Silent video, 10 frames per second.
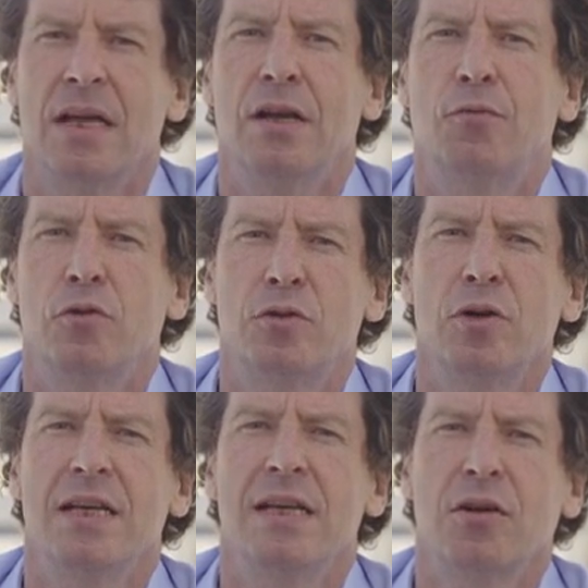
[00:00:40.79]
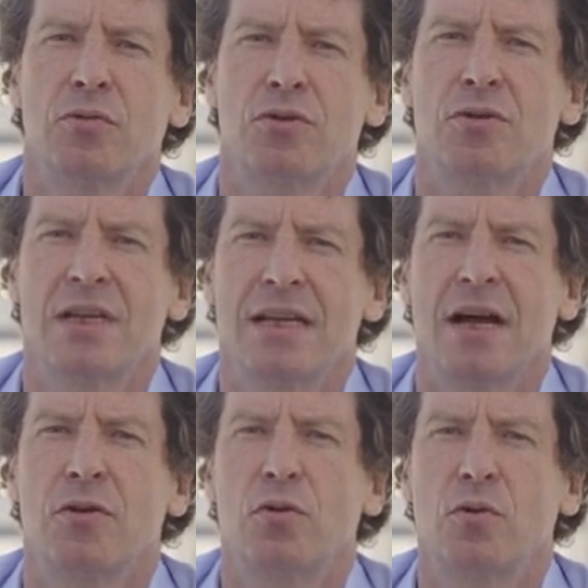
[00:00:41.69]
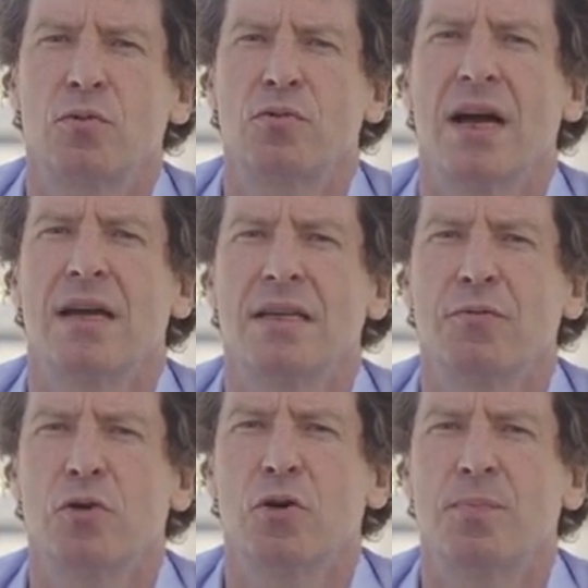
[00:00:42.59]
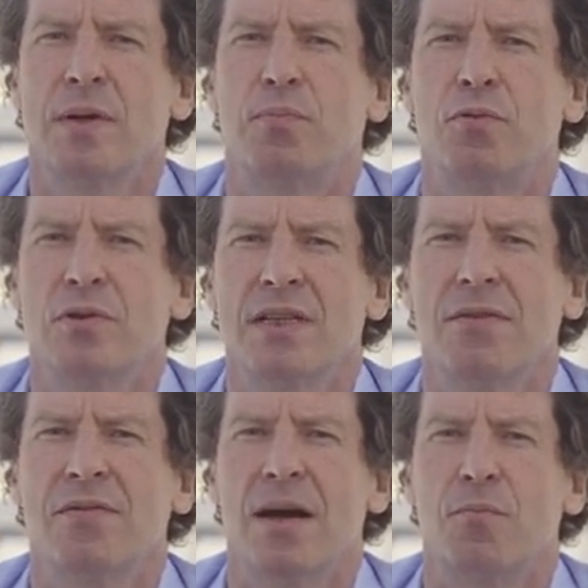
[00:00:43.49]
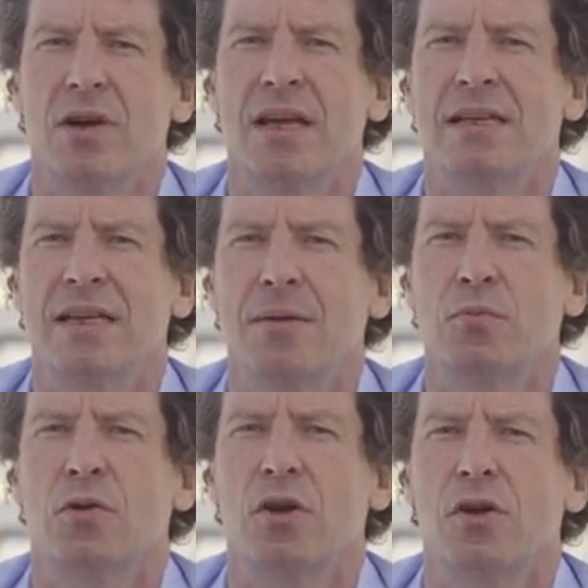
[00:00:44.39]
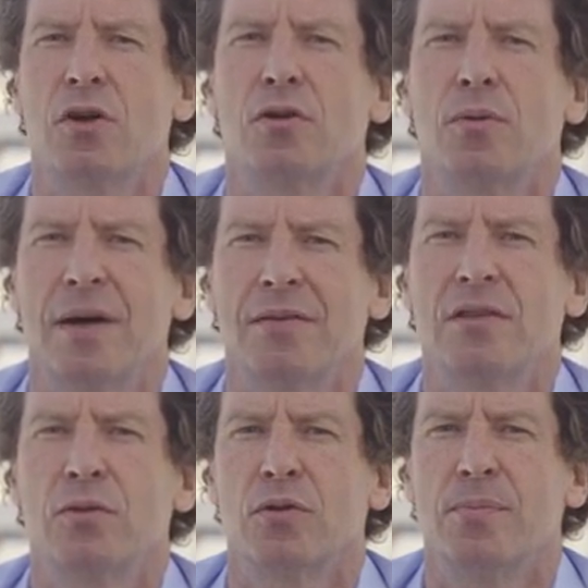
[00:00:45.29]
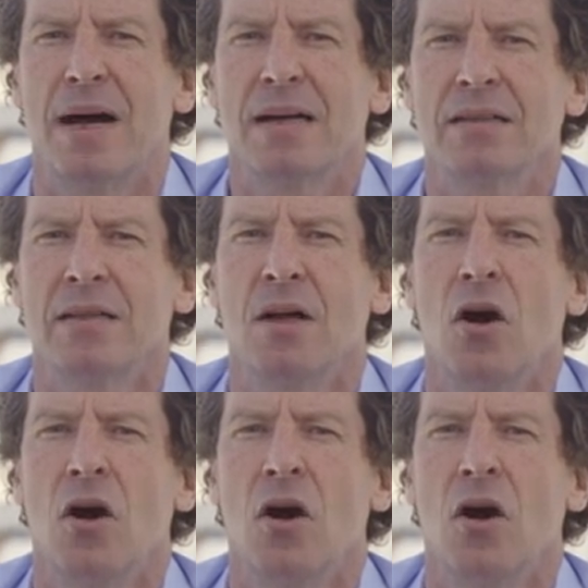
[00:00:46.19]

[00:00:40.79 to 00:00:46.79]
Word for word: Il faut souligner que ce scénario conduit à un niveau de PIB plus élevé à moyen terme que dans notre prévision de mars,